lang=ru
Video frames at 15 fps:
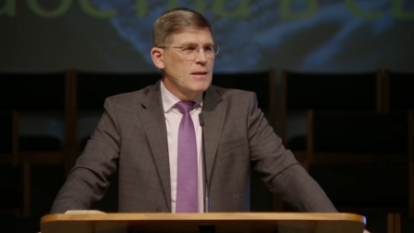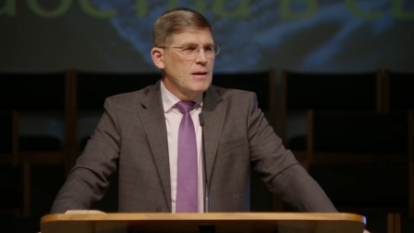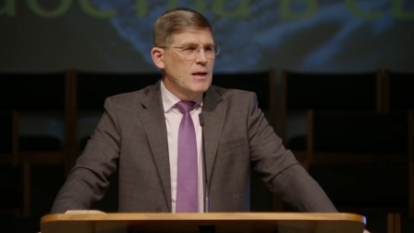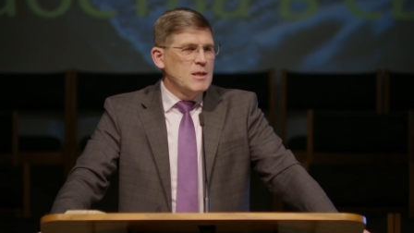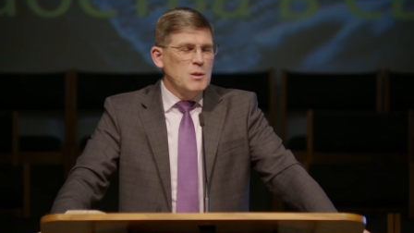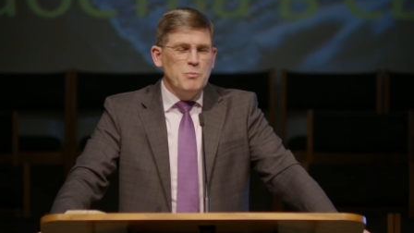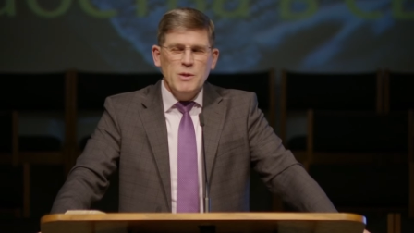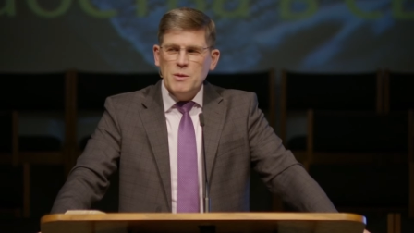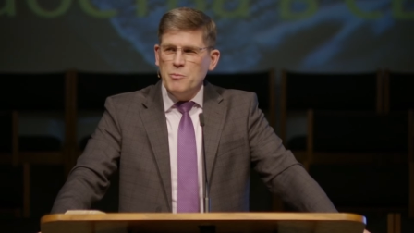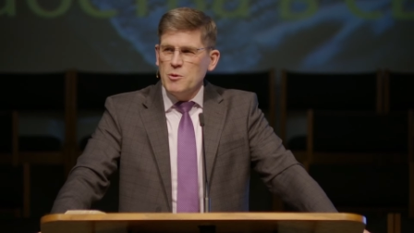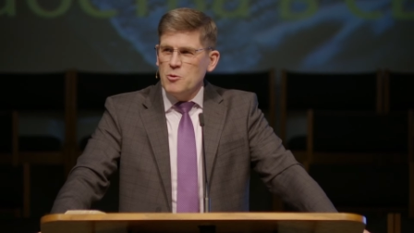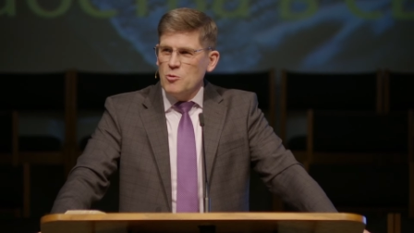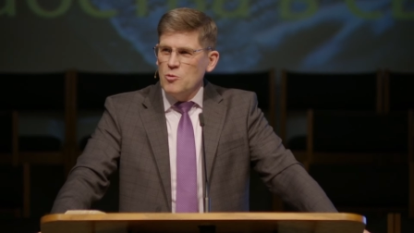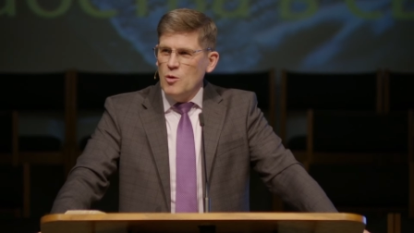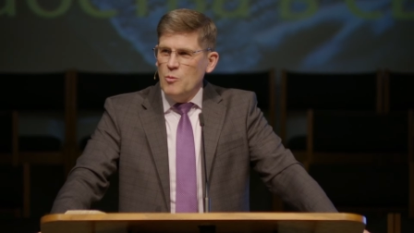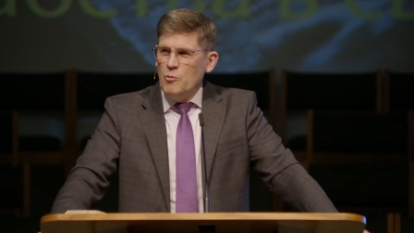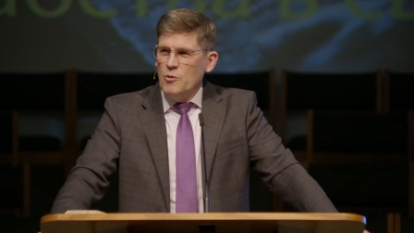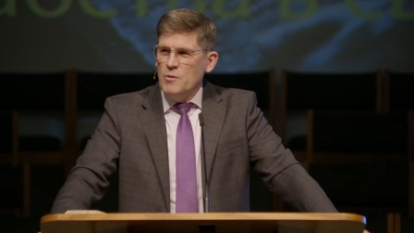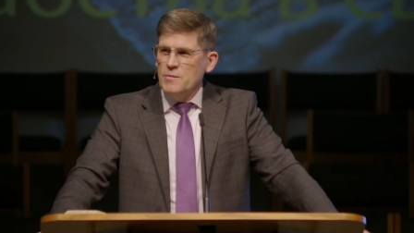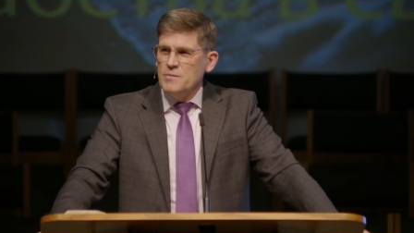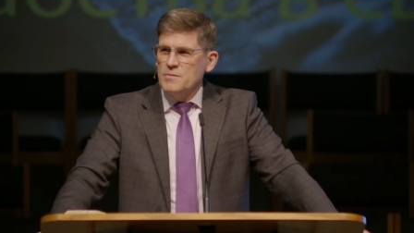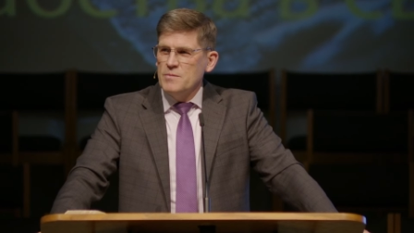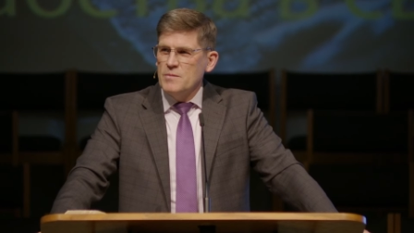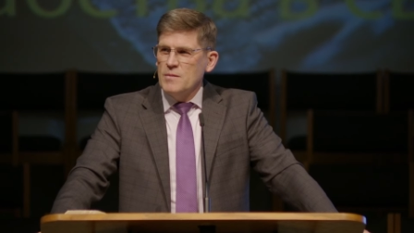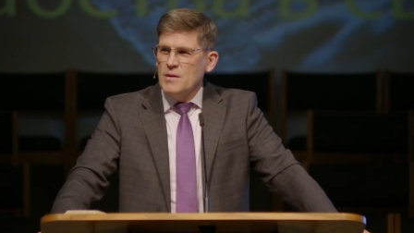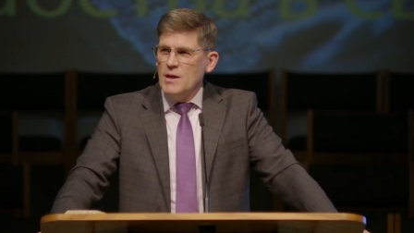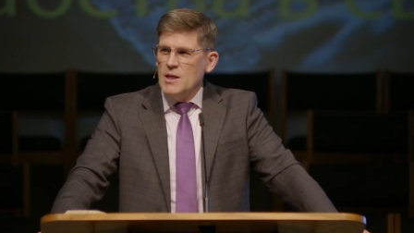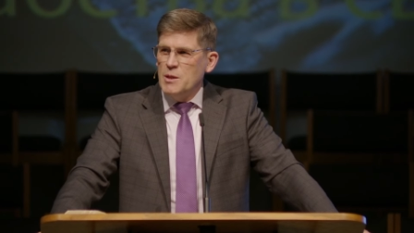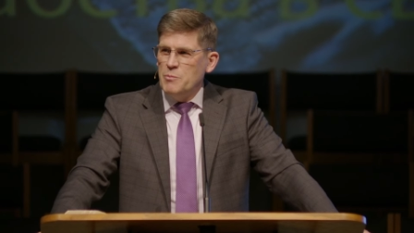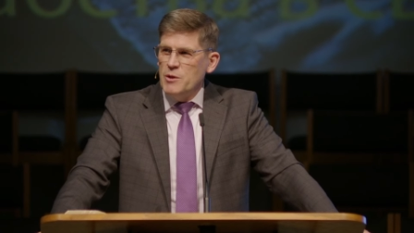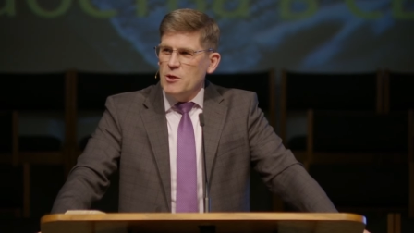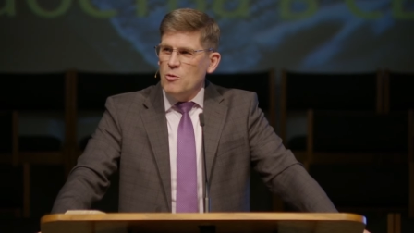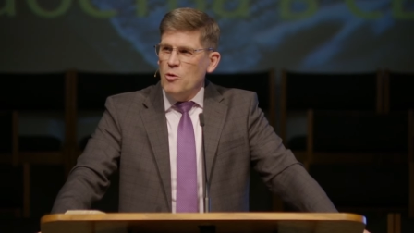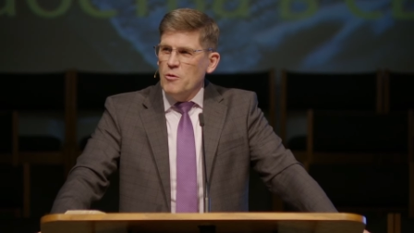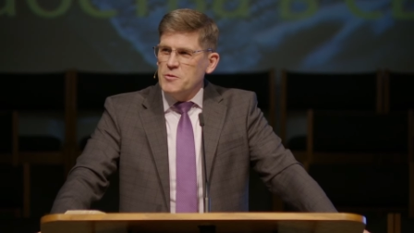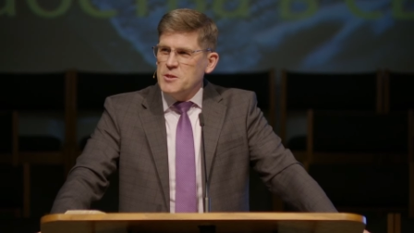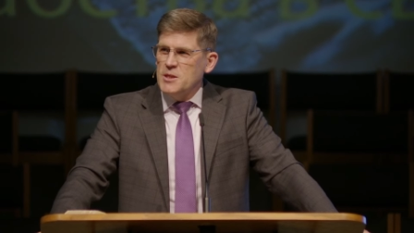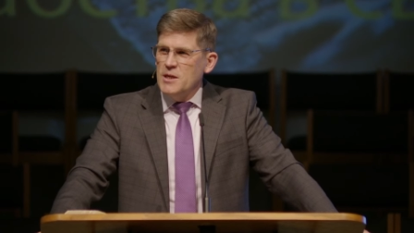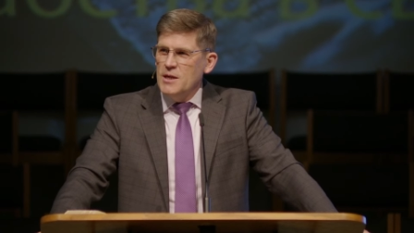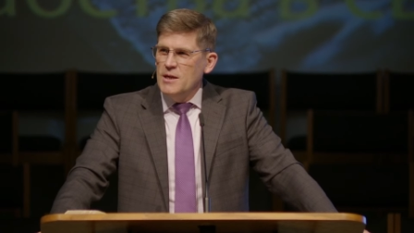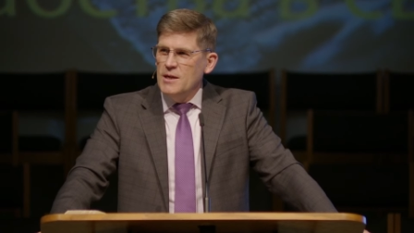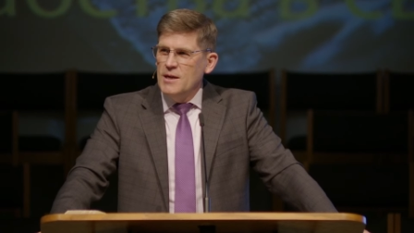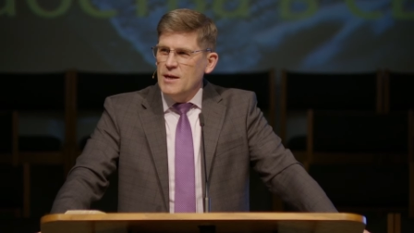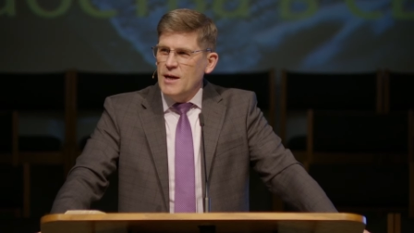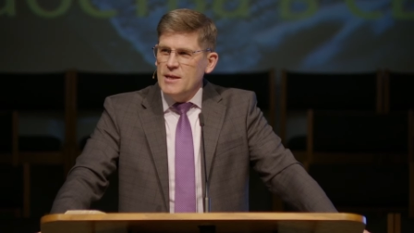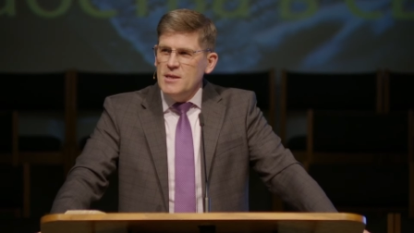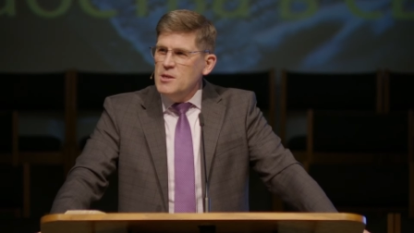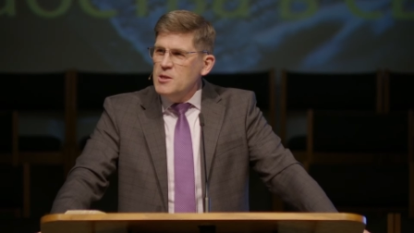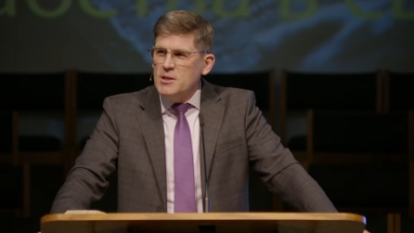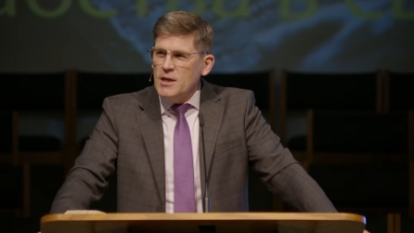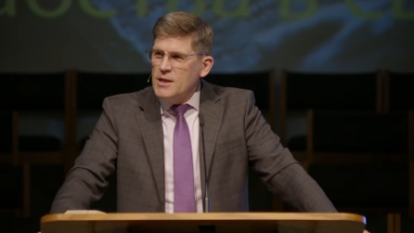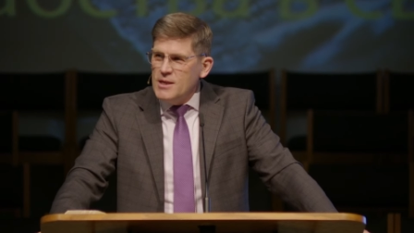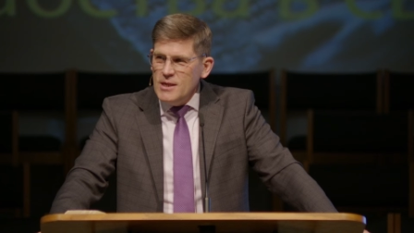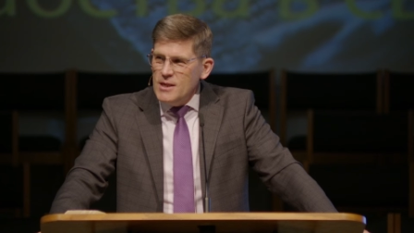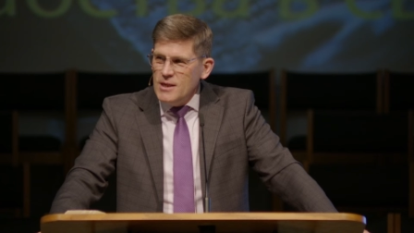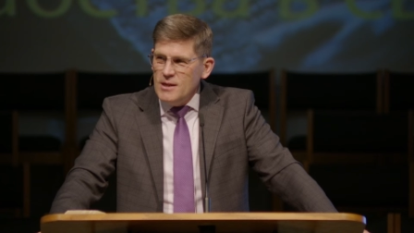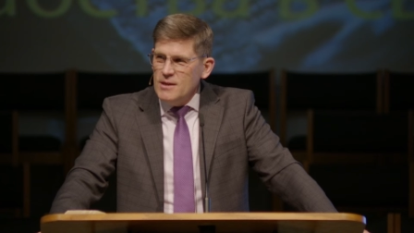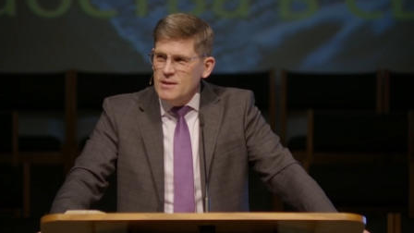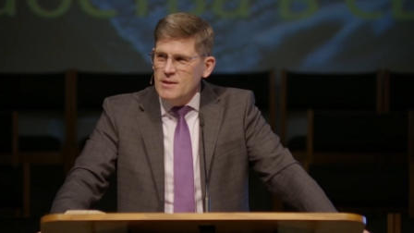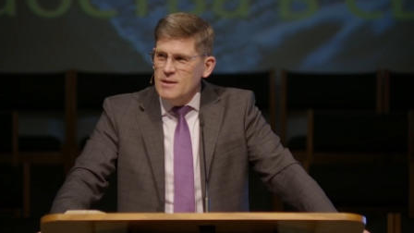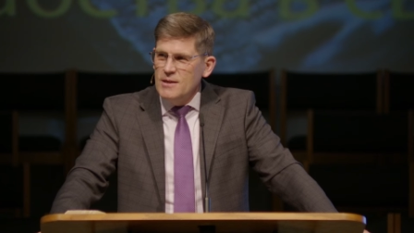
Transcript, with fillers: А теперь по-другому. А теперь овцы, они не такие.